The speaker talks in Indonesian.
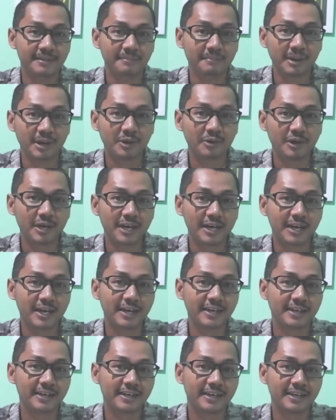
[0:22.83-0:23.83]

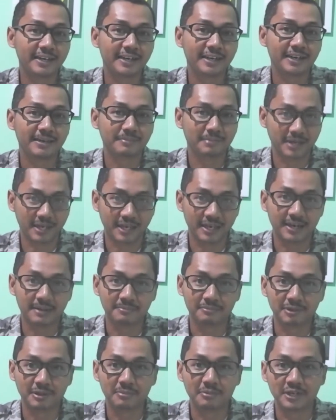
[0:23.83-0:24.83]
Berdoa dan
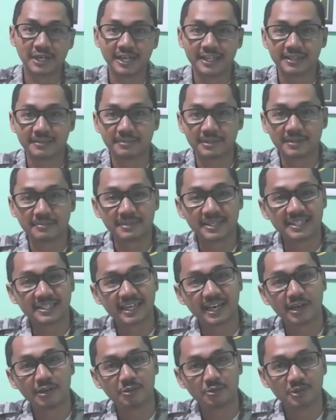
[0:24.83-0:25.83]
berharap mudah-mudahan teman-teman
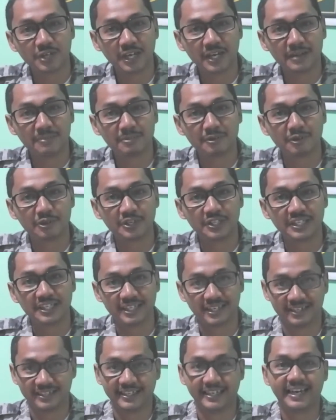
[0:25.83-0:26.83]
selalu dalam kondisi
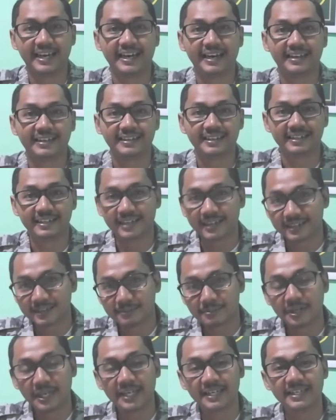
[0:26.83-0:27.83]
yang sehat Kita
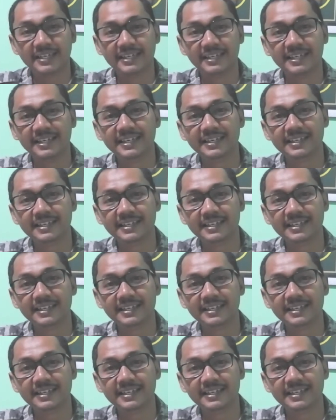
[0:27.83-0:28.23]
ketemu lagi,